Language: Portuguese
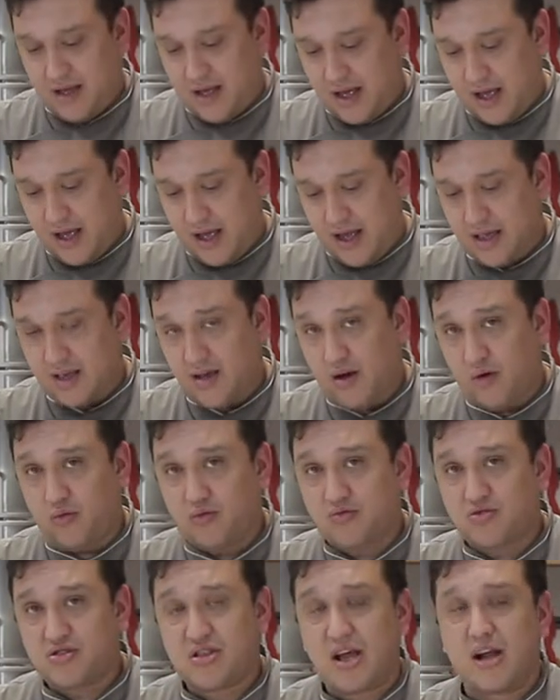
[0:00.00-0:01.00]
é, em
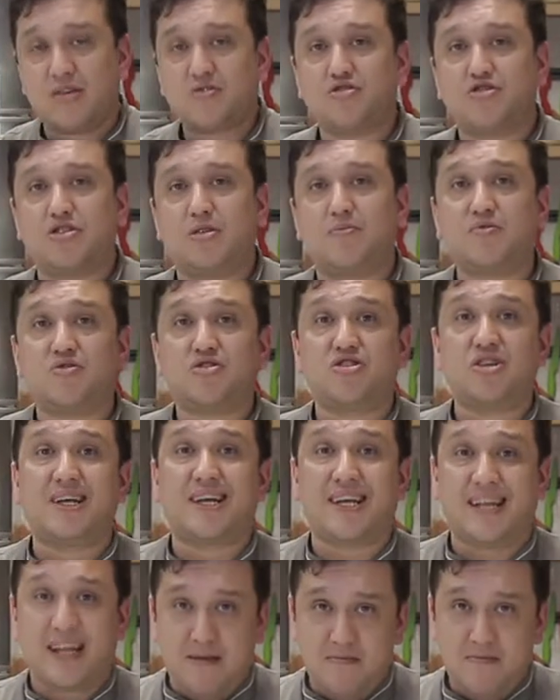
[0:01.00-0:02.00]
alguns certos tipos de
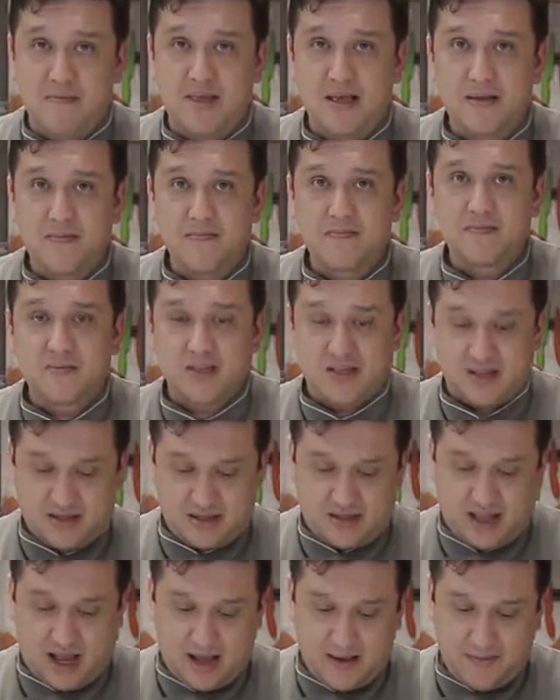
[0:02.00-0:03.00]
creme.
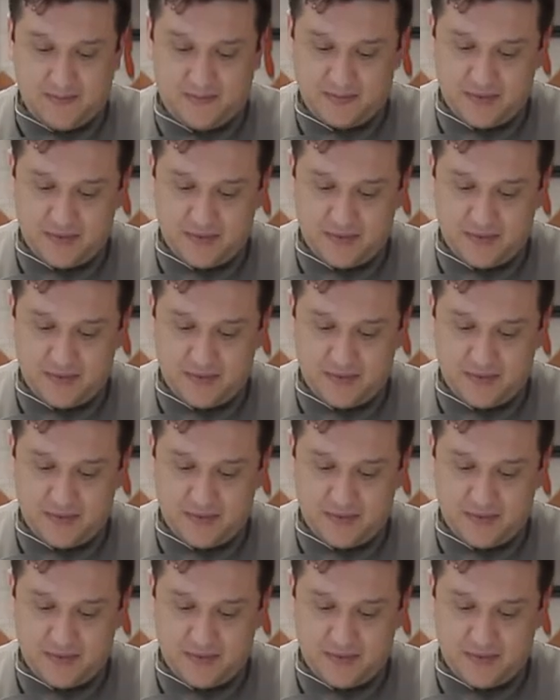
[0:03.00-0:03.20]
Tá?